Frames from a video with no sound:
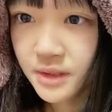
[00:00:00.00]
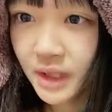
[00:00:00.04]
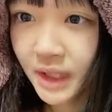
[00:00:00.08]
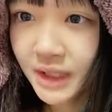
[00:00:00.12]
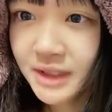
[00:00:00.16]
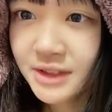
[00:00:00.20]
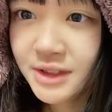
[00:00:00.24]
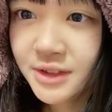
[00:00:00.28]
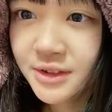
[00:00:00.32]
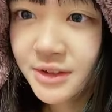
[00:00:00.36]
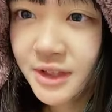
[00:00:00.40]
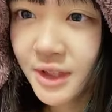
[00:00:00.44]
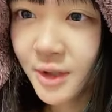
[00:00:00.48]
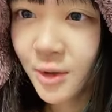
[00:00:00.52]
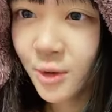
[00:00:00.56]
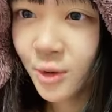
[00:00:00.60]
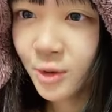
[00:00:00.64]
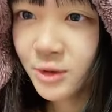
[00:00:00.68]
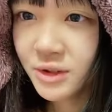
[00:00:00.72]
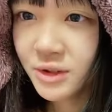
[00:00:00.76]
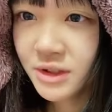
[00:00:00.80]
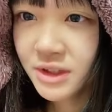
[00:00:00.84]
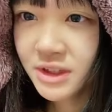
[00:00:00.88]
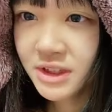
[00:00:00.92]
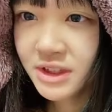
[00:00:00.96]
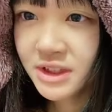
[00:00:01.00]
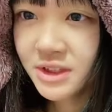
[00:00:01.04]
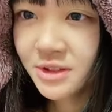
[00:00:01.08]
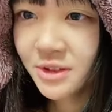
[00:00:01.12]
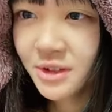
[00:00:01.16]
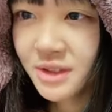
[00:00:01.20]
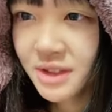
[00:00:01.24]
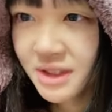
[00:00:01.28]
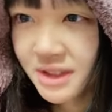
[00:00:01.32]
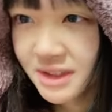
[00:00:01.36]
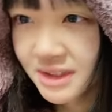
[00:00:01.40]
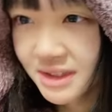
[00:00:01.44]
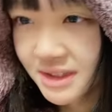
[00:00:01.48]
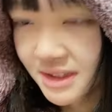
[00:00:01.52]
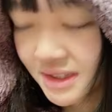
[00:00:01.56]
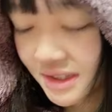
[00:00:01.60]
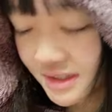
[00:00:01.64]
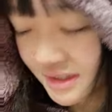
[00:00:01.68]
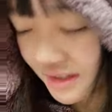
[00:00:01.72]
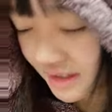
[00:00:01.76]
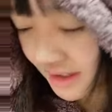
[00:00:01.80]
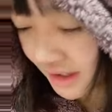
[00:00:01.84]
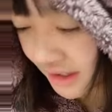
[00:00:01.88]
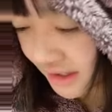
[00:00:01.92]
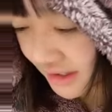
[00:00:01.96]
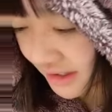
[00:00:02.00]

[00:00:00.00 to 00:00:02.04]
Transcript: あそうだ告知をさせてくだ